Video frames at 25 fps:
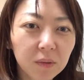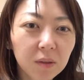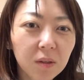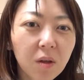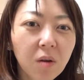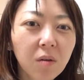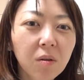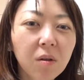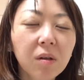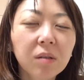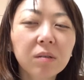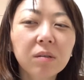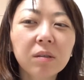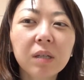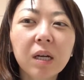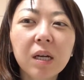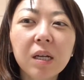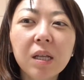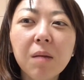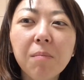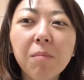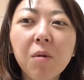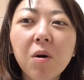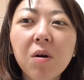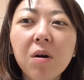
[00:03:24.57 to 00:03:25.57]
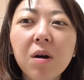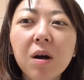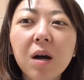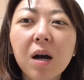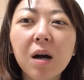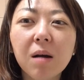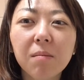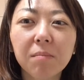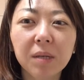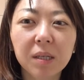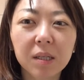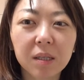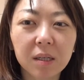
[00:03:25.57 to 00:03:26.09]
どのくらいなもん
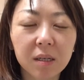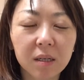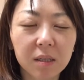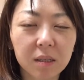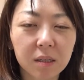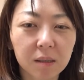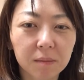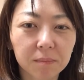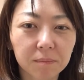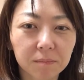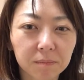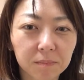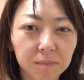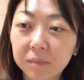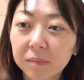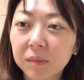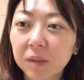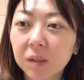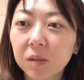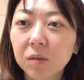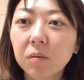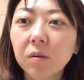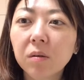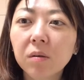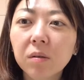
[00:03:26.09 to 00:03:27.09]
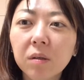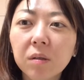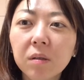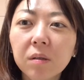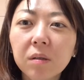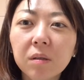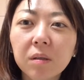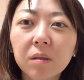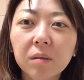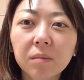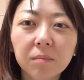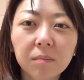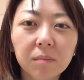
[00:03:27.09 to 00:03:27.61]
かみたいなそう
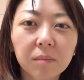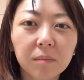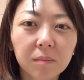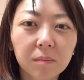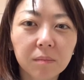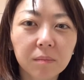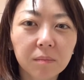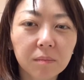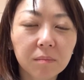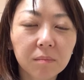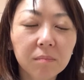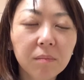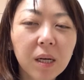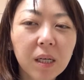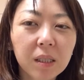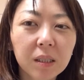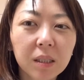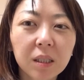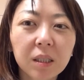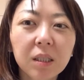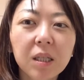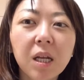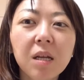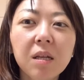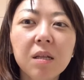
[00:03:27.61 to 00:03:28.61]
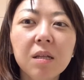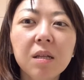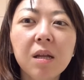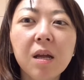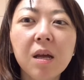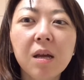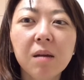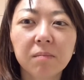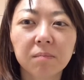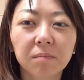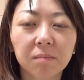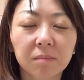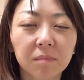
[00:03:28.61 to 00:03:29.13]
いうまあ視点
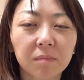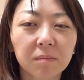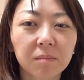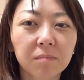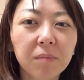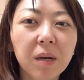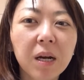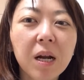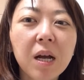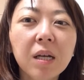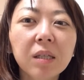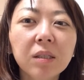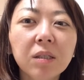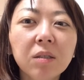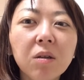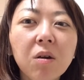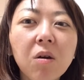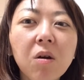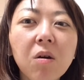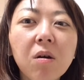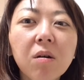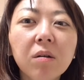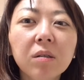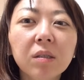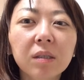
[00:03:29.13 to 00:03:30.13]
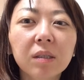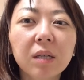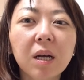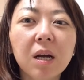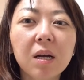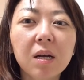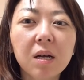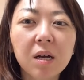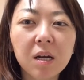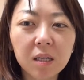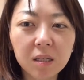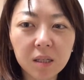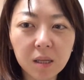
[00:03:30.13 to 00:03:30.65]
でバランスよく
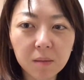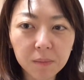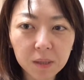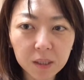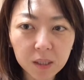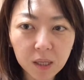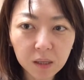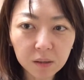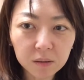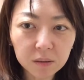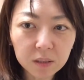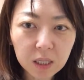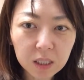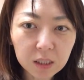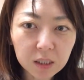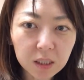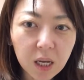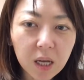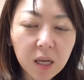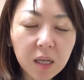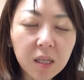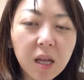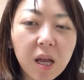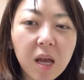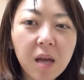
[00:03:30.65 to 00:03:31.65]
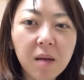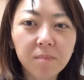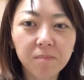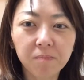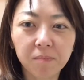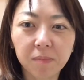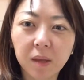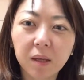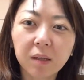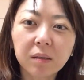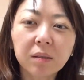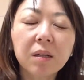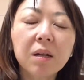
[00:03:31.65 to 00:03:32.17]
考えてみてくださいね
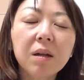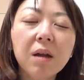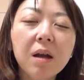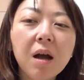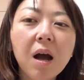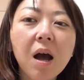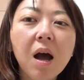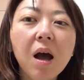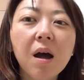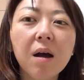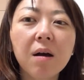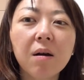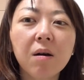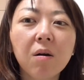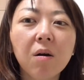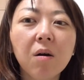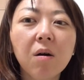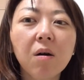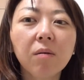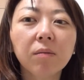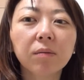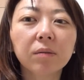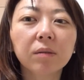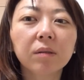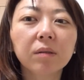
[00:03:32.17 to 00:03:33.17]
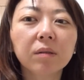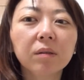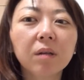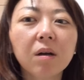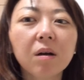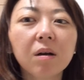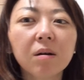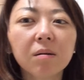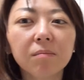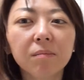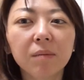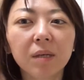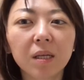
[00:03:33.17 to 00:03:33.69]
それが幸福
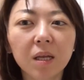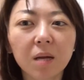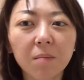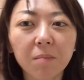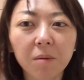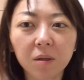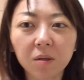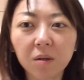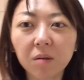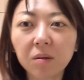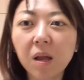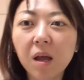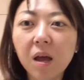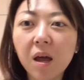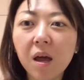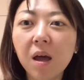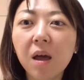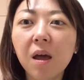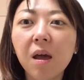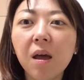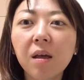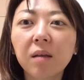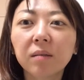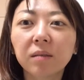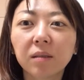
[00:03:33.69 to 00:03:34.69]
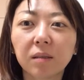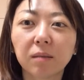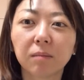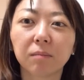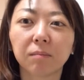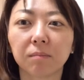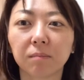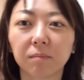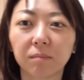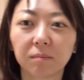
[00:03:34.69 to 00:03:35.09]
の源です